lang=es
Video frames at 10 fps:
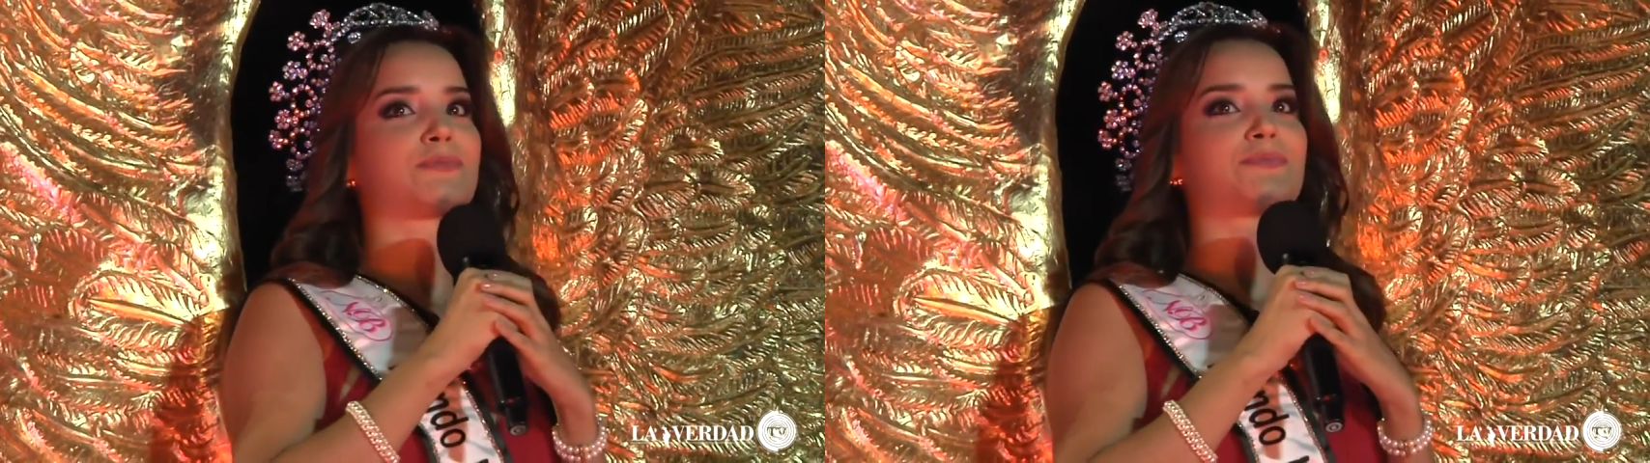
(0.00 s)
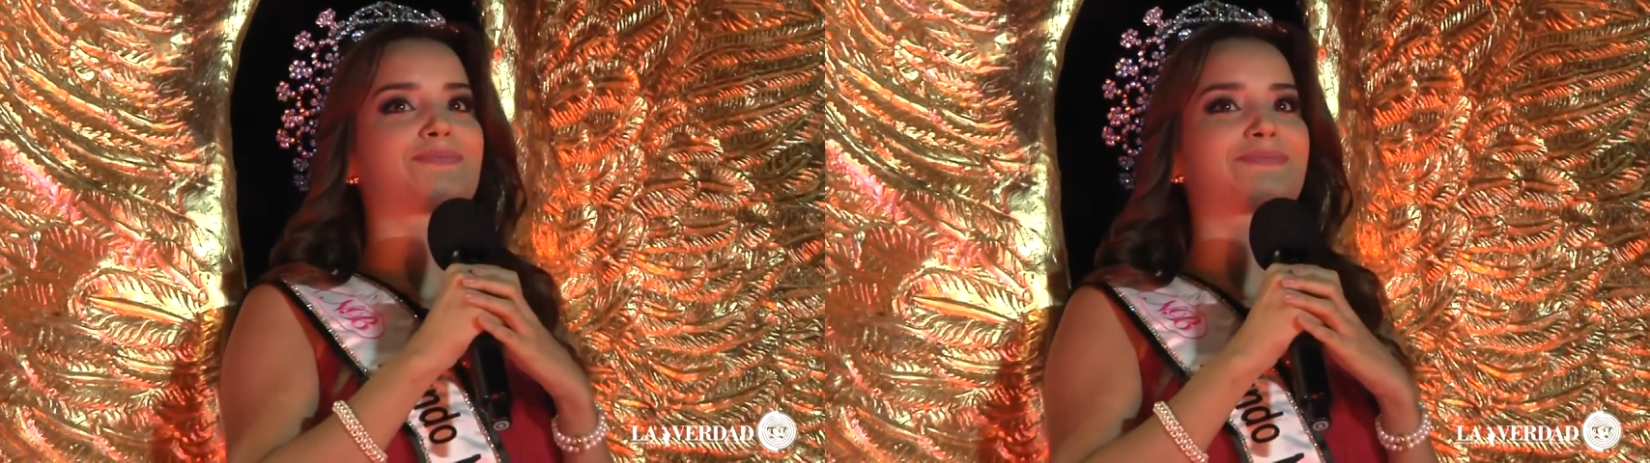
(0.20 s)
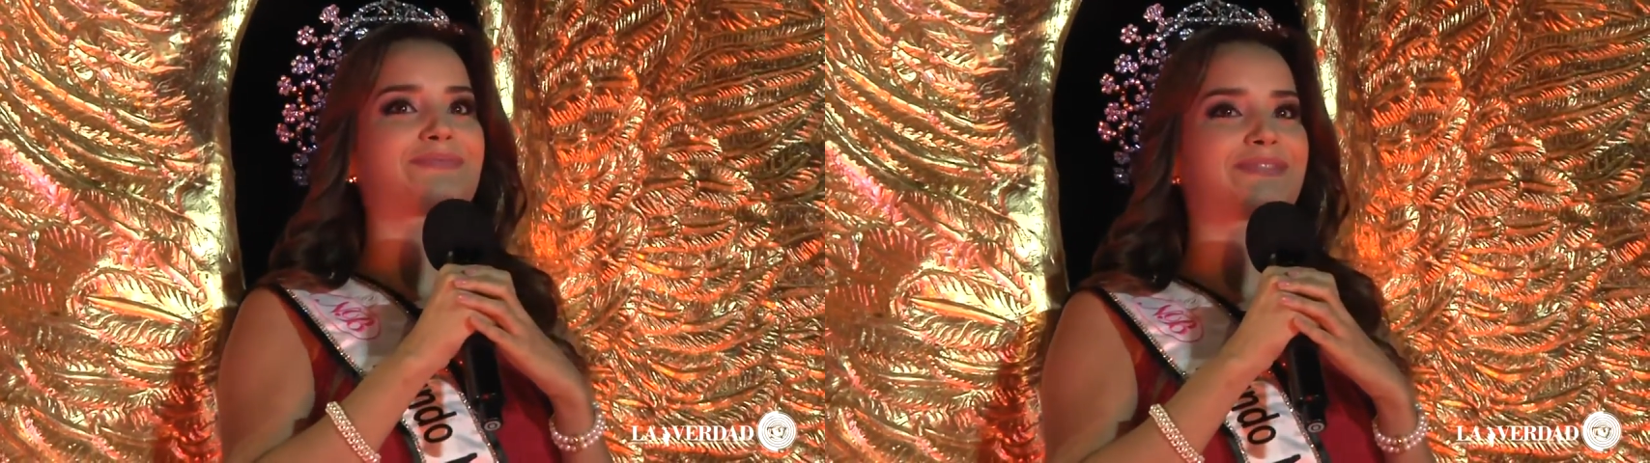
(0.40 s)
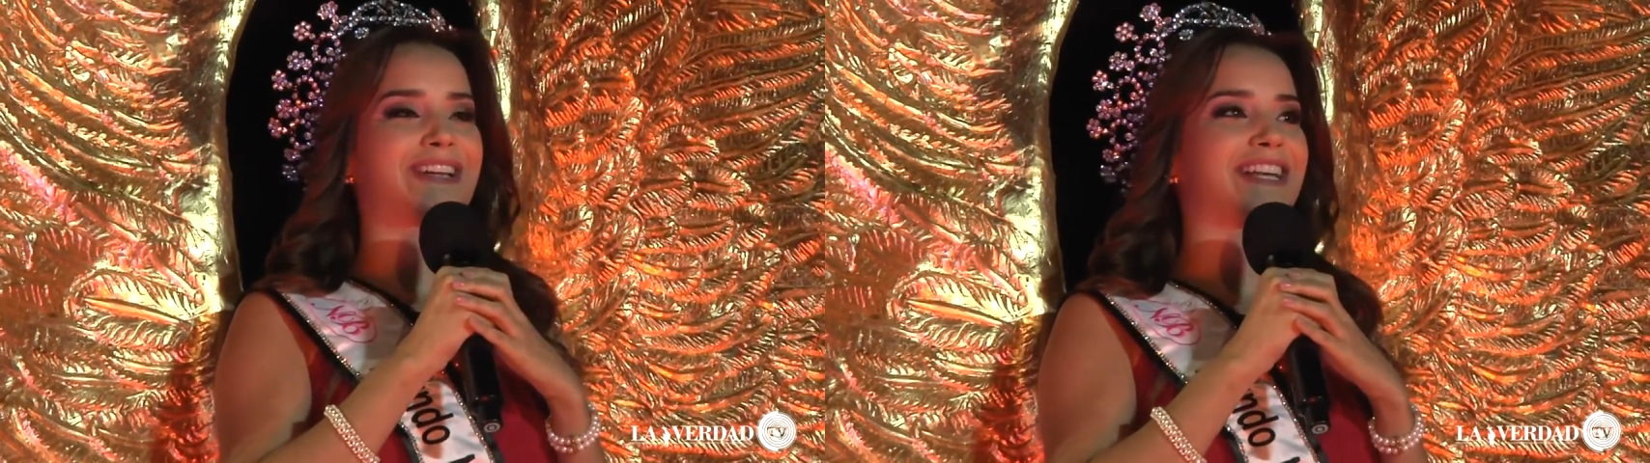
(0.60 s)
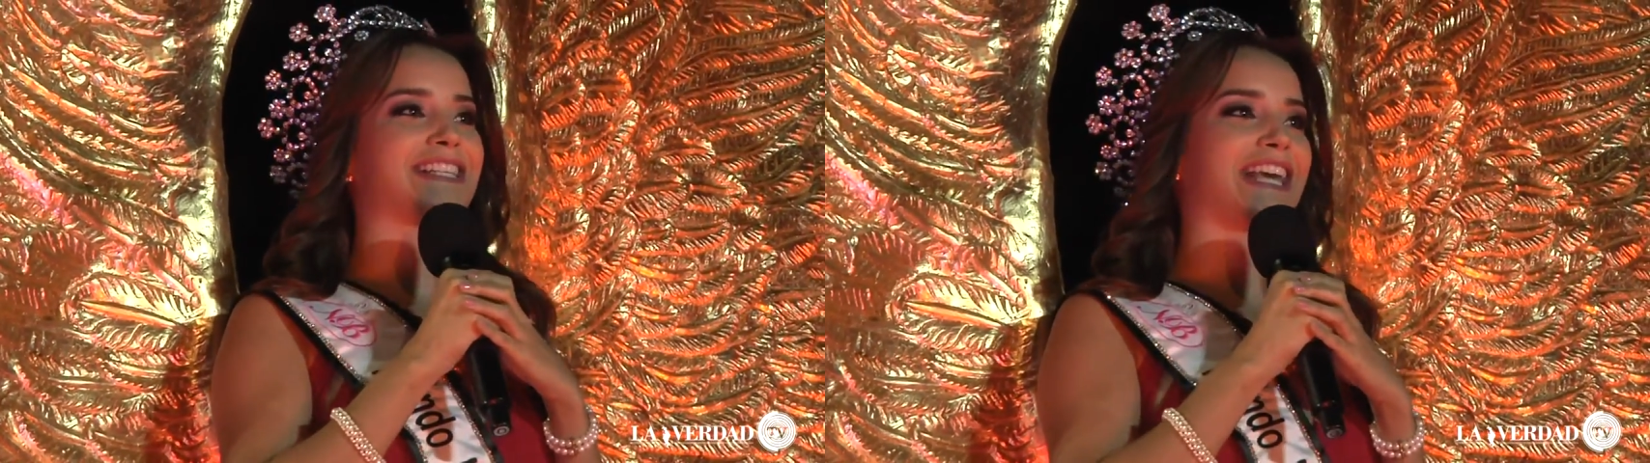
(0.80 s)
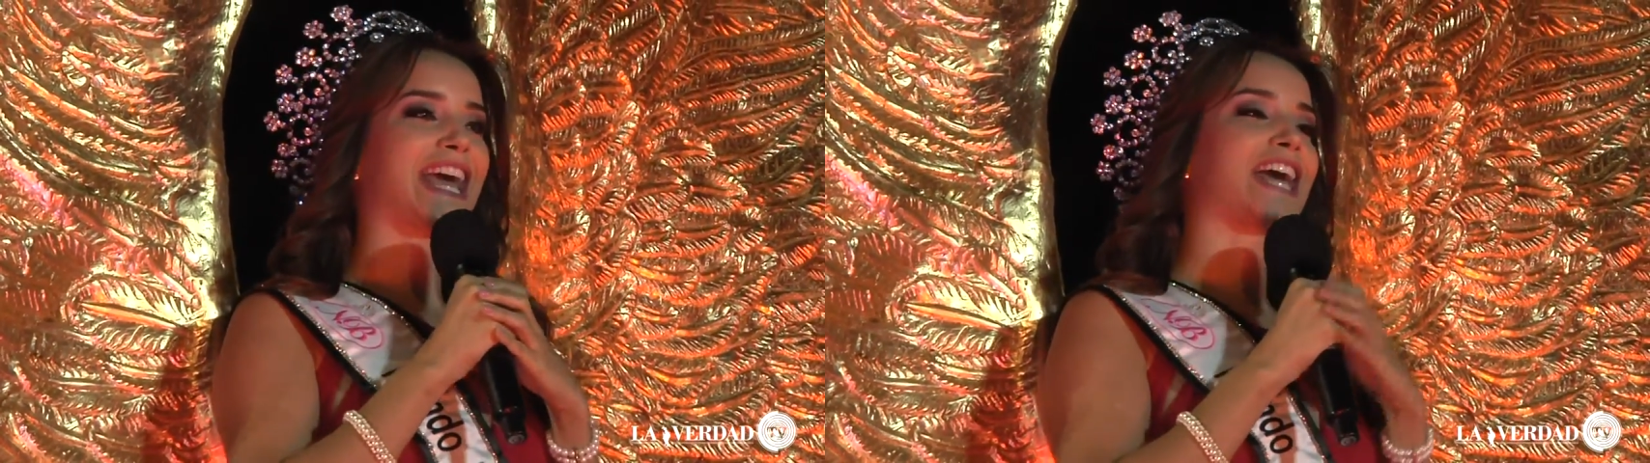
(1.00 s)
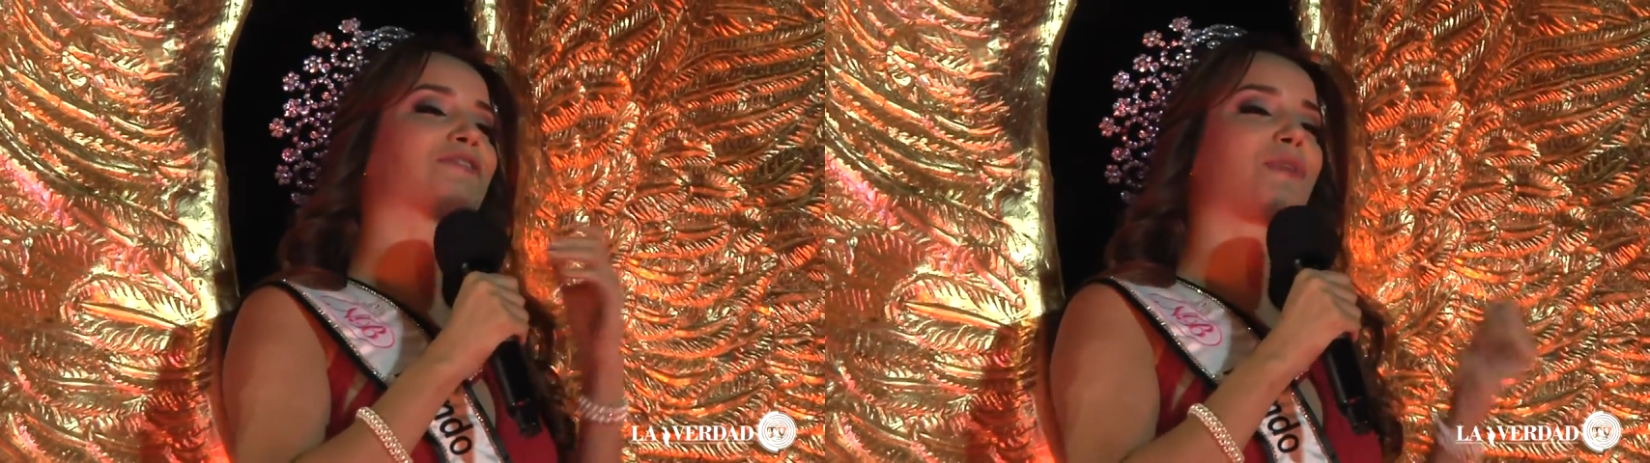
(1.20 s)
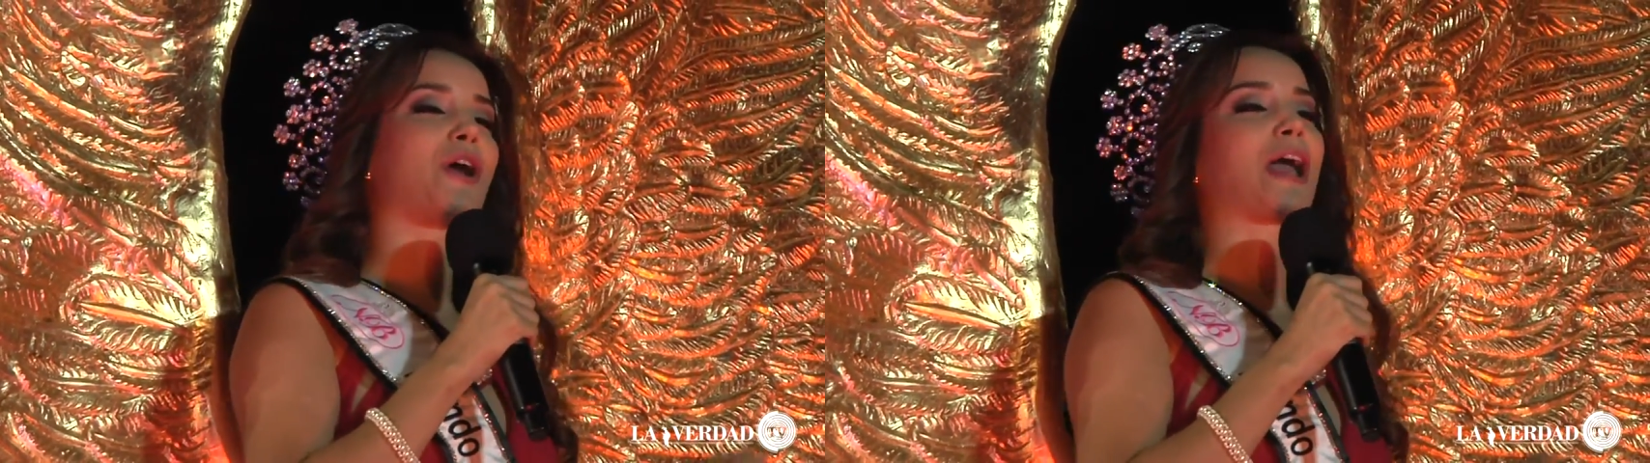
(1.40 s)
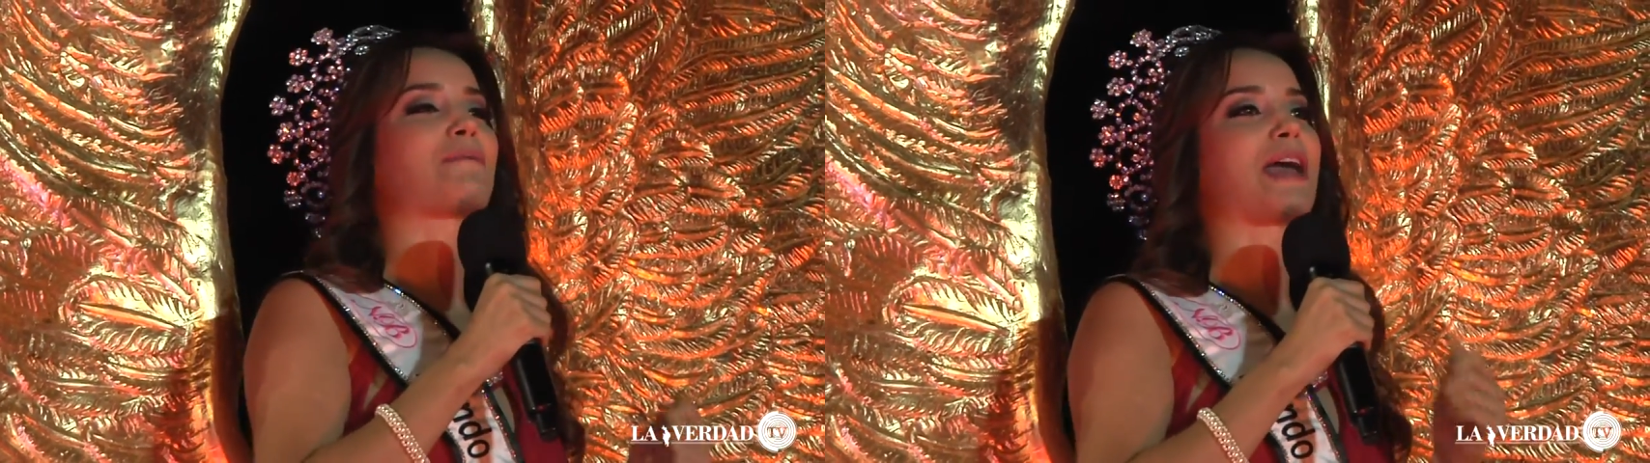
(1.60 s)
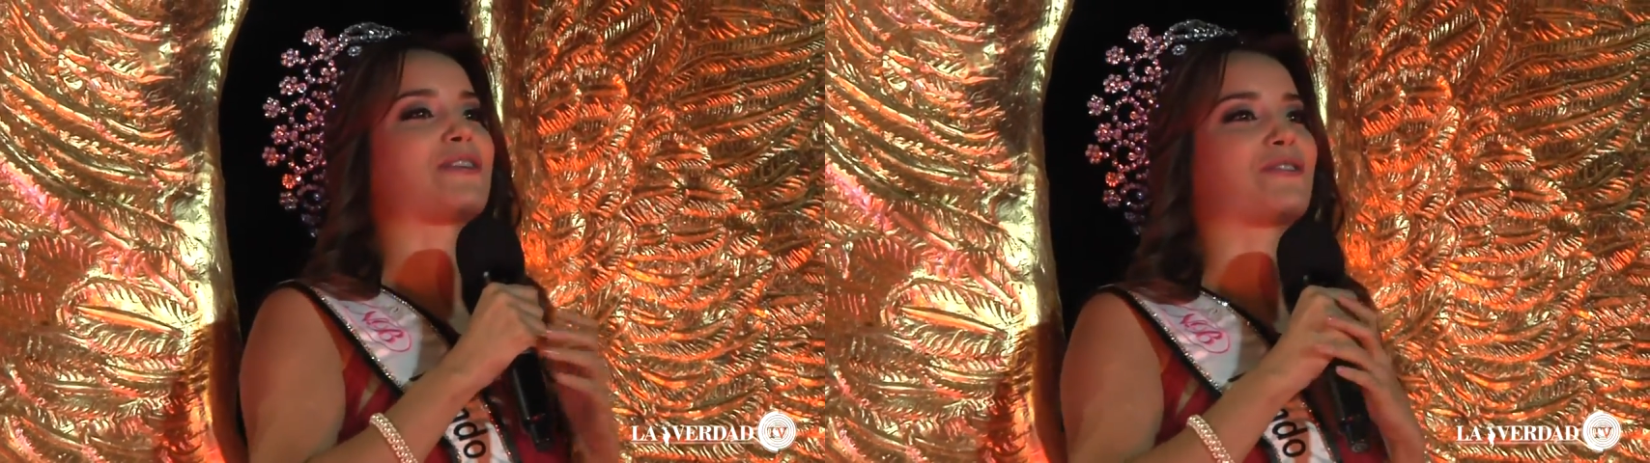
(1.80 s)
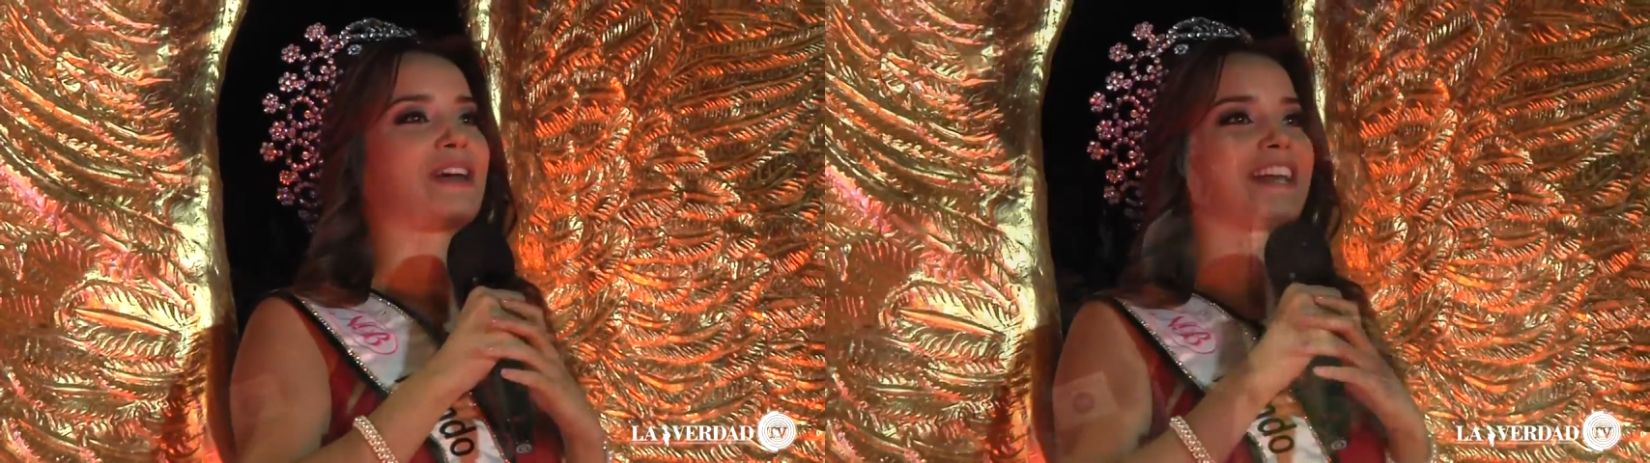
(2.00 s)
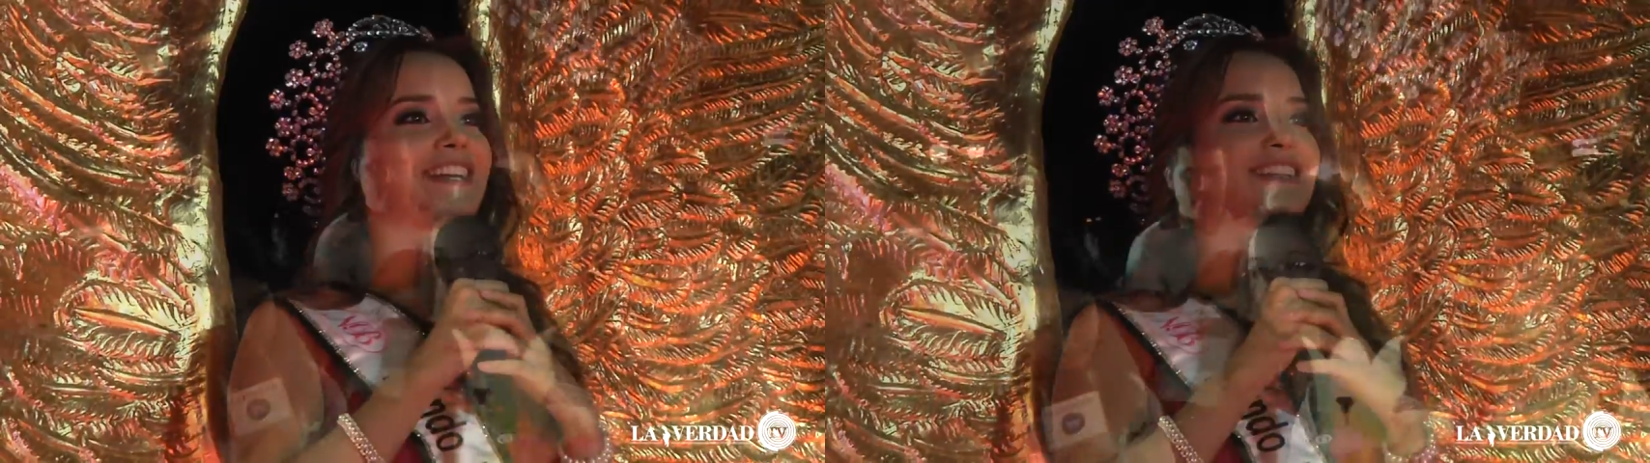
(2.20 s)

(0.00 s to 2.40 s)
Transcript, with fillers: Así que espero me ayuden.